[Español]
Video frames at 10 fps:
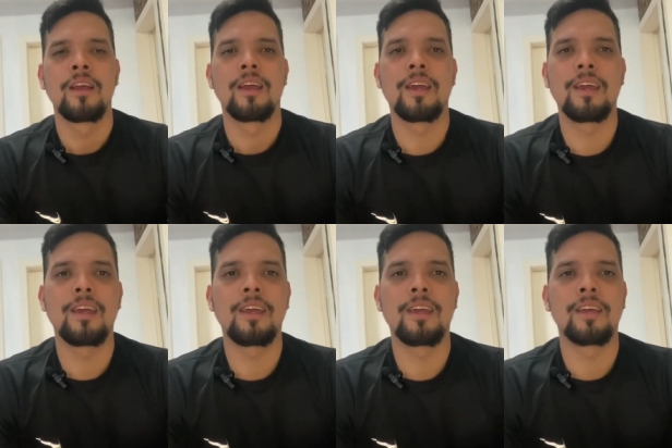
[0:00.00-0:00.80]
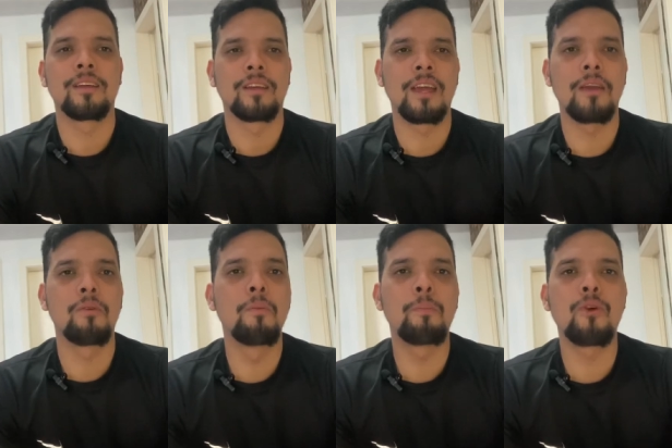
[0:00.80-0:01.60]
Eh, es
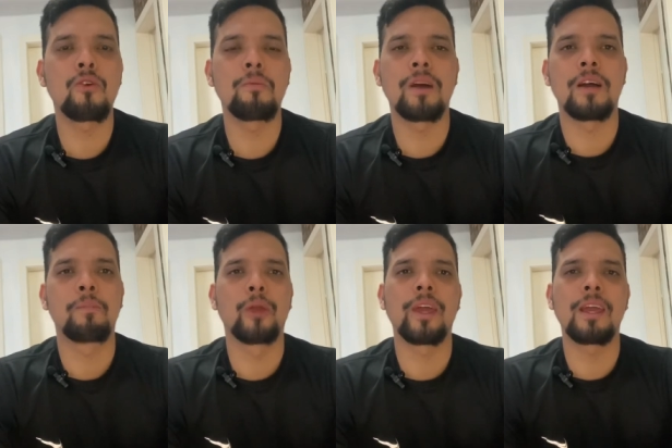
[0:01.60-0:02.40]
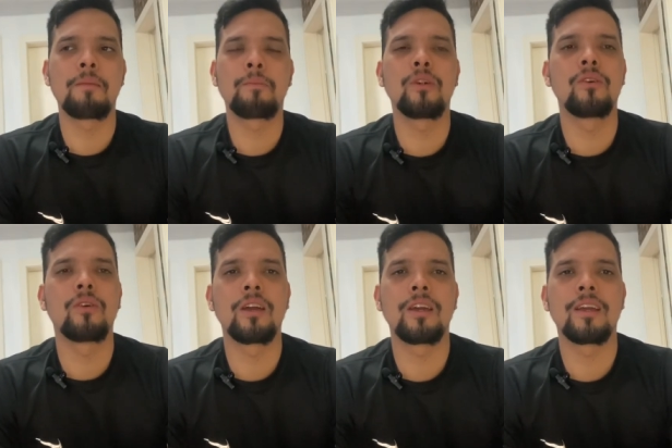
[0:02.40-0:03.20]
un poco más. Por
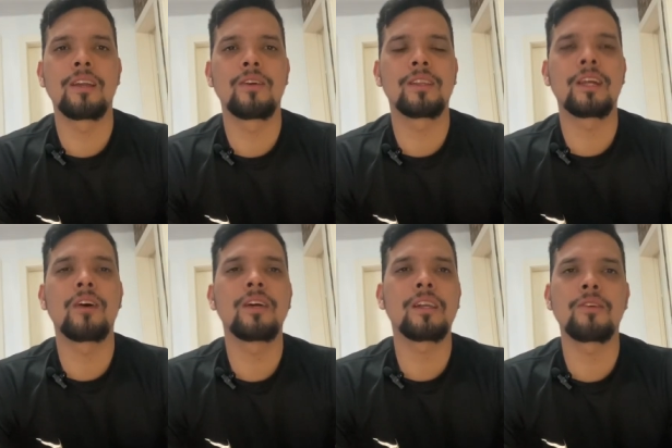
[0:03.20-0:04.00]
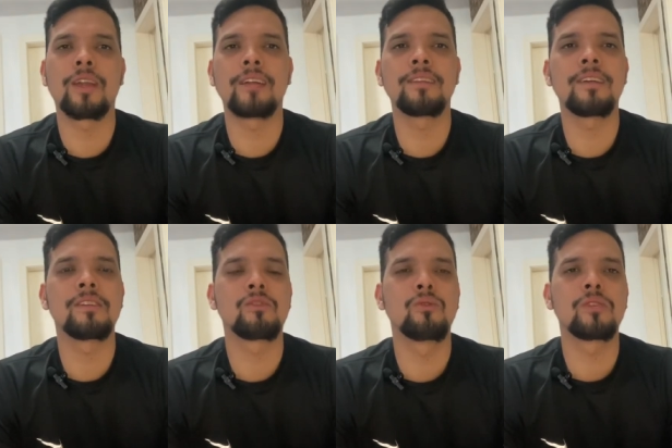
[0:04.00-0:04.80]
ejemplo, en los estados de Río Grande del
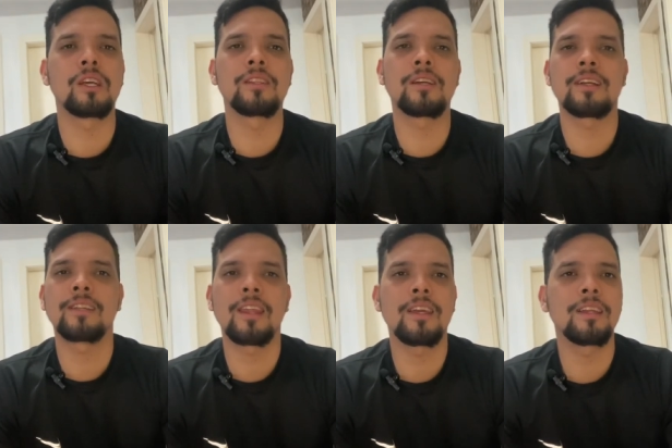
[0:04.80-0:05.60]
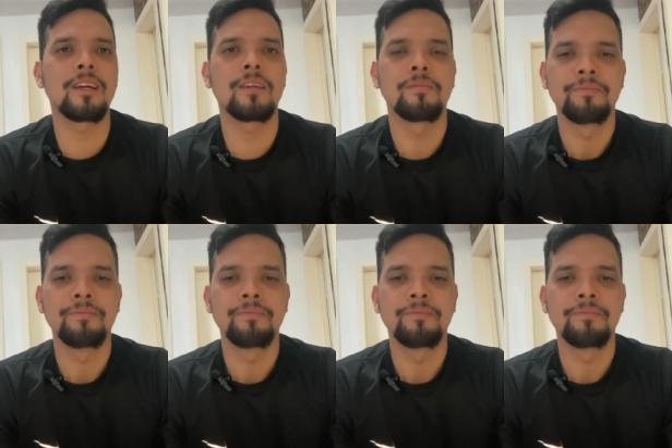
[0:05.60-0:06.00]
Sur, Santa Catarina,